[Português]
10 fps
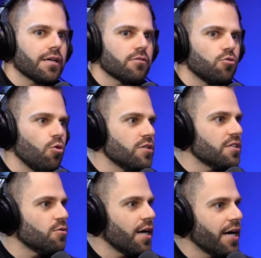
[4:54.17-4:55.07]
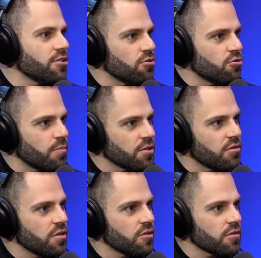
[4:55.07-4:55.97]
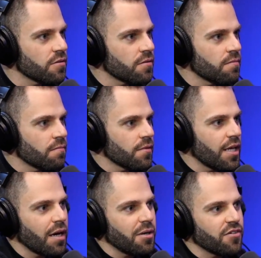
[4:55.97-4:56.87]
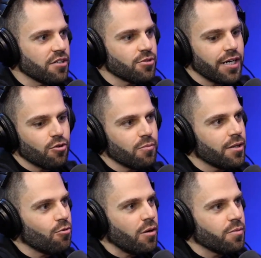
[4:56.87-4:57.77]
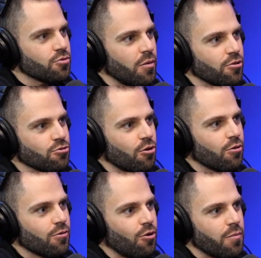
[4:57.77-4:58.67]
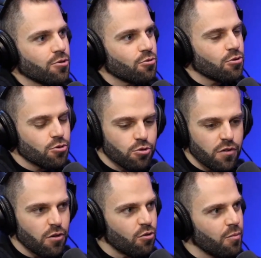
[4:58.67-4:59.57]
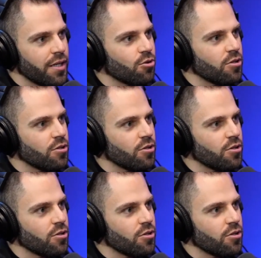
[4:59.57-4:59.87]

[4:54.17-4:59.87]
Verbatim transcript: 12 colheres de sopa de arroz. O que, é mais fácil o cara comer? Um copo, tomar um só copo de suco de uva ou comer 12